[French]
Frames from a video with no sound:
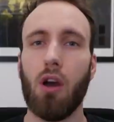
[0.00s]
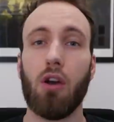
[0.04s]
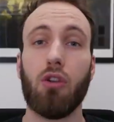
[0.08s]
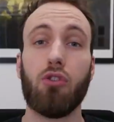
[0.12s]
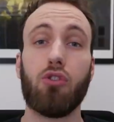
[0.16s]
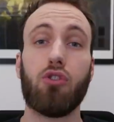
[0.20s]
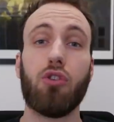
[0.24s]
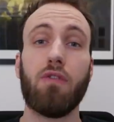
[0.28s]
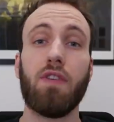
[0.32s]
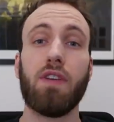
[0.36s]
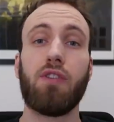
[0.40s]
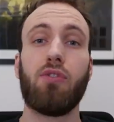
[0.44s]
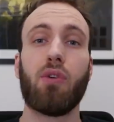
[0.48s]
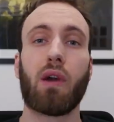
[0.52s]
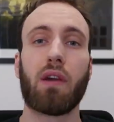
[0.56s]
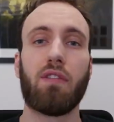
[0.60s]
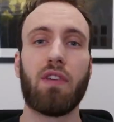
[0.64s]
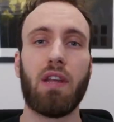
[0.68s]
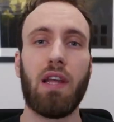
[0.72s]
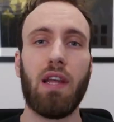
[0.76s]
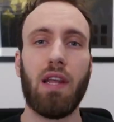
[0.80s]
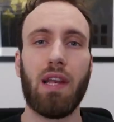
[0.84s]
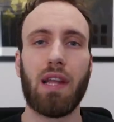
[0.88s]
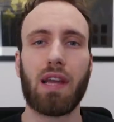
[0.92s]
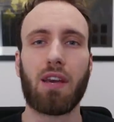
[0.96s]
je vais te
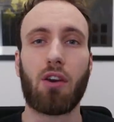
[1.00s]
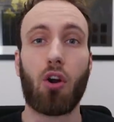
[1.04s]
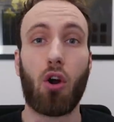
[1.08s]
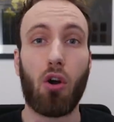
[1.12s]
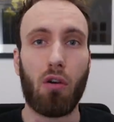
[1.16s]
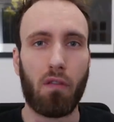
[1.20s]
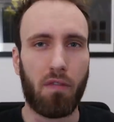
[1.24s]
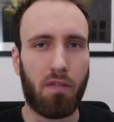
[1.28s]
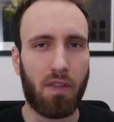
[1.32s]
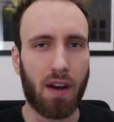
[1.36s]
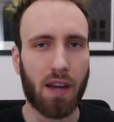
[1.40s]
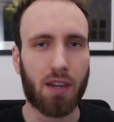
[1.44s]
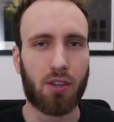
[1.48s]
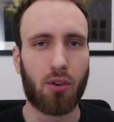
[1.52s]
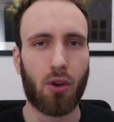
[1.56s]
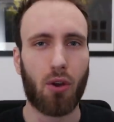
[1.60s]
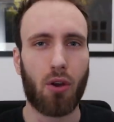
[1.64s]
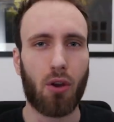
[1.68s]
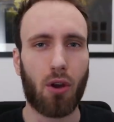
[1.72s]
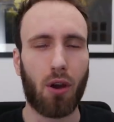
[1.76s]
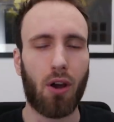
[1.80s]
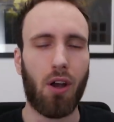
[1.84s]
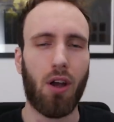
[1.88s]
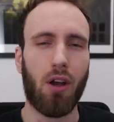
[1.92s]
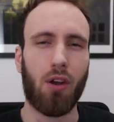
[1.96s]
révéler les grands
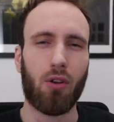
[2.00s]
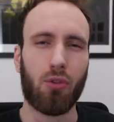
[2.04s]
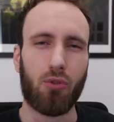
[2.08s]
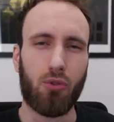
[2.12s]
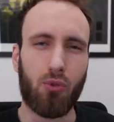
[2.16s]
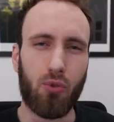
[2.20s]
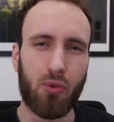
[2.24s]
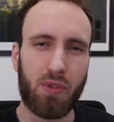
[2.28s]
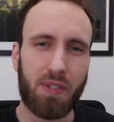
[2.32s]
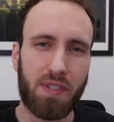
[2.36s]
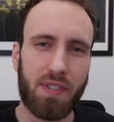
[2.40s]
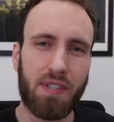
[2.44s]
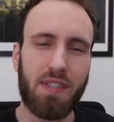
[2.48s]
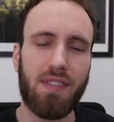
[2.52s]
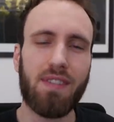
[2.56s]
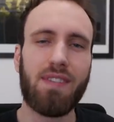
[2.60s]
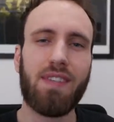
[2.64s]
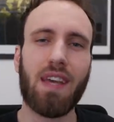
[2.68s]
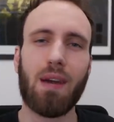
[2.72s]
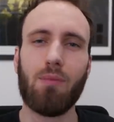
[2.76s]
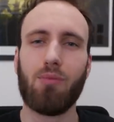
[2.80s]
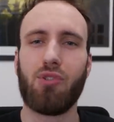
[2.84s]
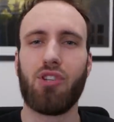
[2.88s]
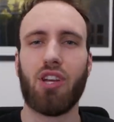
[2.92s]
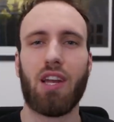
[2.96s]
vainqueurs du
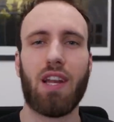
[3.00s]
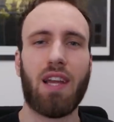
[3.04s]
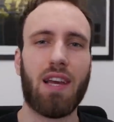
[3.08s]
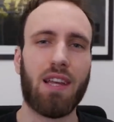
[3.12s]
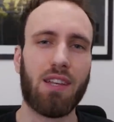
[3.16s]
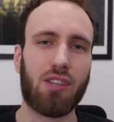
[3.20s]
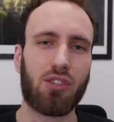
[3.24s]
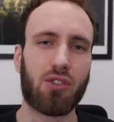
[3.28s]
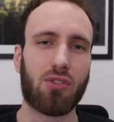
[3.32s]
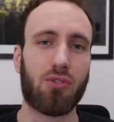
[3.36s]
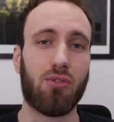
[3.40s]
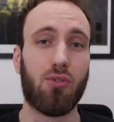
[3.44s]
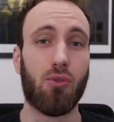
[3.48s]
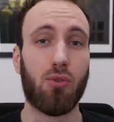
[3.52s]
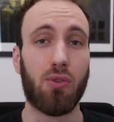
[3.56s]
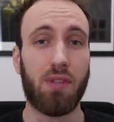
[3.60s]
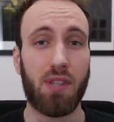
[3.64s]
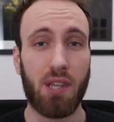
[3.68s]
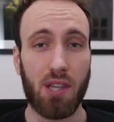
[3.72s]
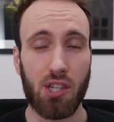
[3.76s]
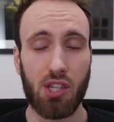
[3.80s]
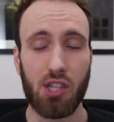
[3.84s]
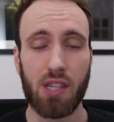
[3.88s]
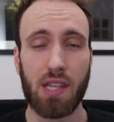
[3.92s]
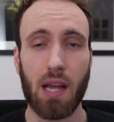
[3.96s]
sixième challenge de
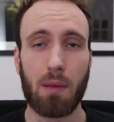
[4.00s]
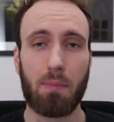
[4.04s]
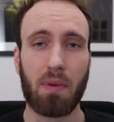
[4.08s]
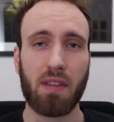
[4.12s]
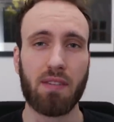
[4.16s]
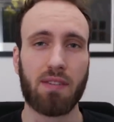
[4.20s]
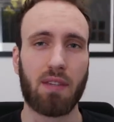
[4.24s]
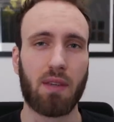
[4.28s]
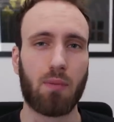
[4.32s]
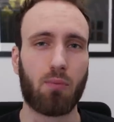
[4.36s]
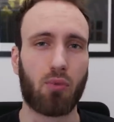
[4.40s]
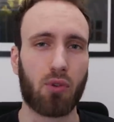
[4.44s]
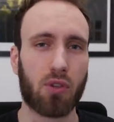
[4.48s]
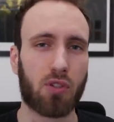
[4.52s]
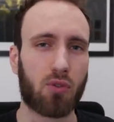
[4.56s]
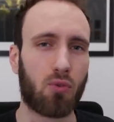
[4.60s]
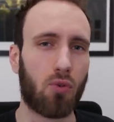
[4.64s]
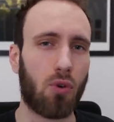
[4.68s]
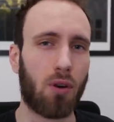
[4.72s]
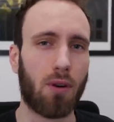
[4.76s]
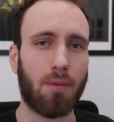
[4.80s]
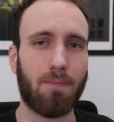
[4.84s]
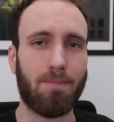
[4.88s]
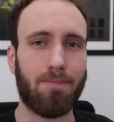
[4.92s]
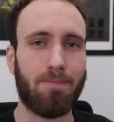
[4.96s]

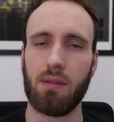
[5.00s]
DigitalPainting.school.